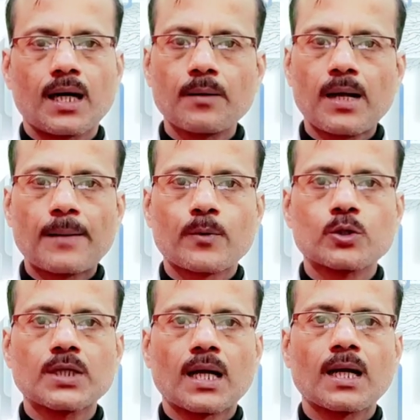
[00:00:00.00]
अब
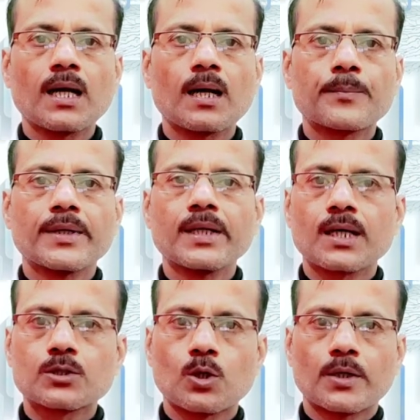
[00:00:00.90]
आपको जाना है अपनी
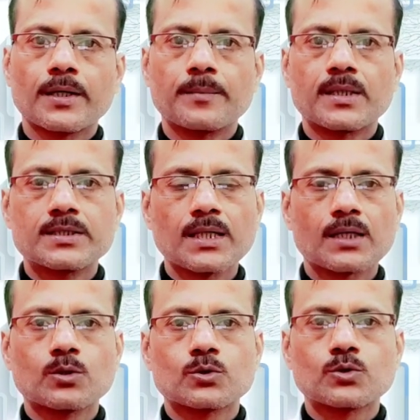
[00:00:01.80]
अथॉरिटी में जी
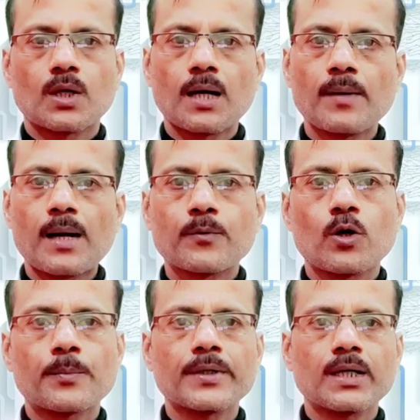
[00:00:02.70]
हाँ दोस्तों अब
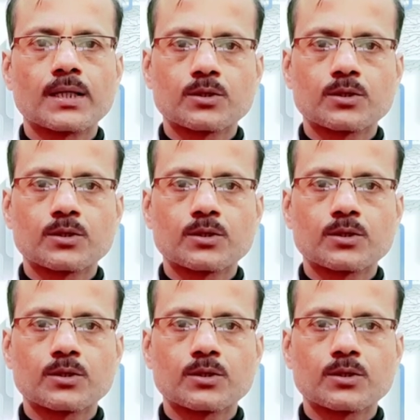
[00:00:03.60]
आपको अपनी